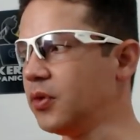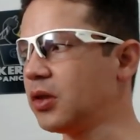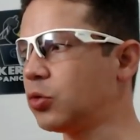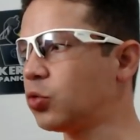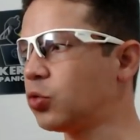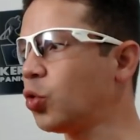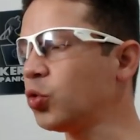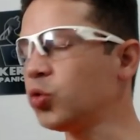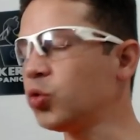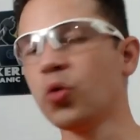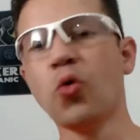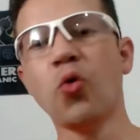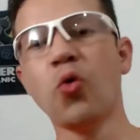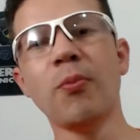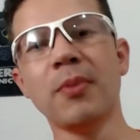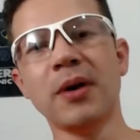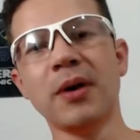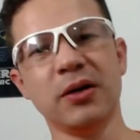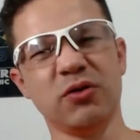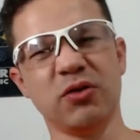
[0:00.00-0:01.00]
todo
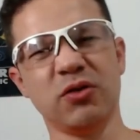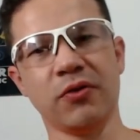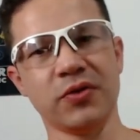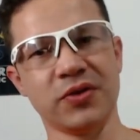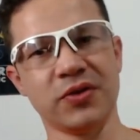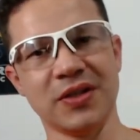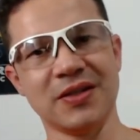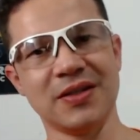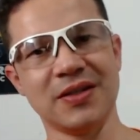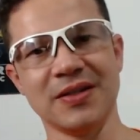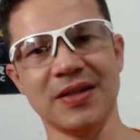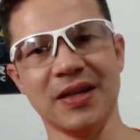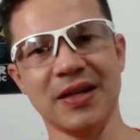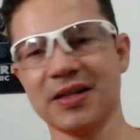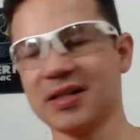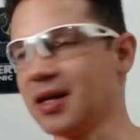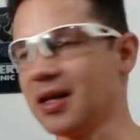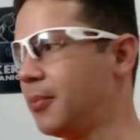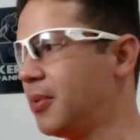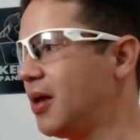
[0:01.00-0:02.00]
comando que vocês quiserem
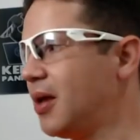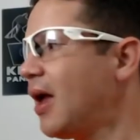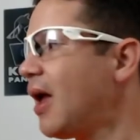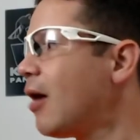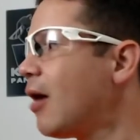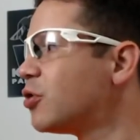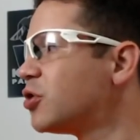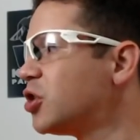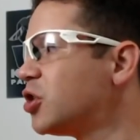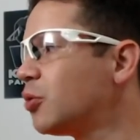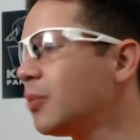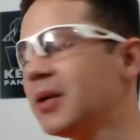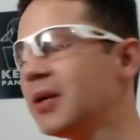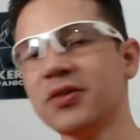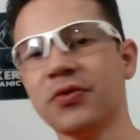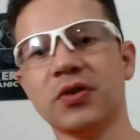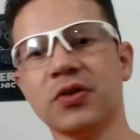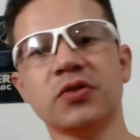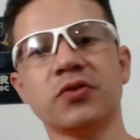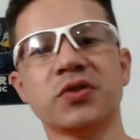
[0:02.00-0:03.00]
saber é o jeito mais
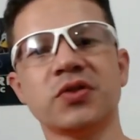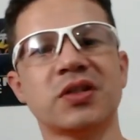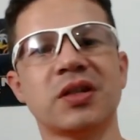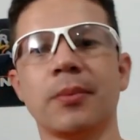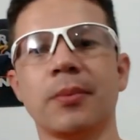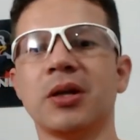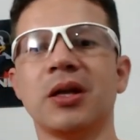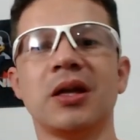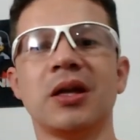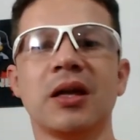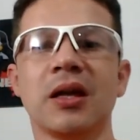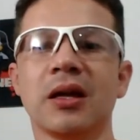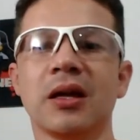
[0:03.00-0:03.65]
fácil de você saber o que é